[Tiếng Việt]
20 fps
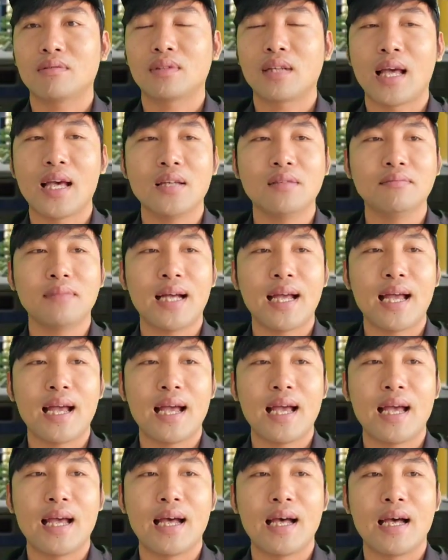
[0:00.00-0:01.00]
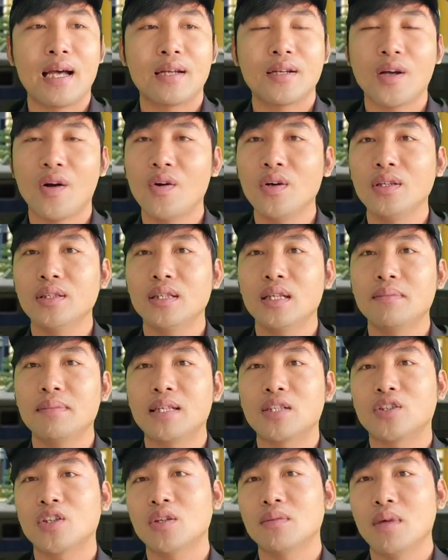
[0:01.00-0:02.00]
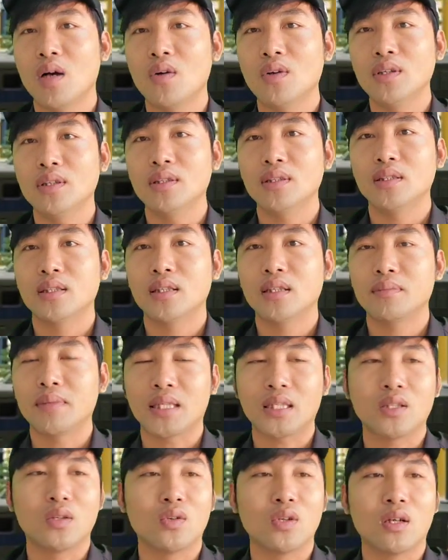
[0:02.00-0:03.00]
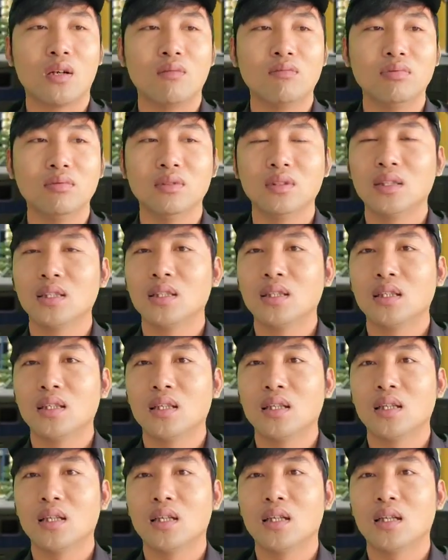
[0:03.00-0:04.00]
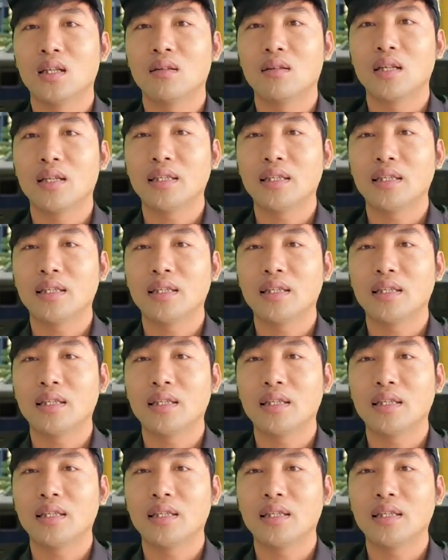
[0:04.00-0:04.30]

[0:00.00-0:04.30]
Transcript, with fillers: để mà nói để mà soi mối à, mặc dù nó cũng à,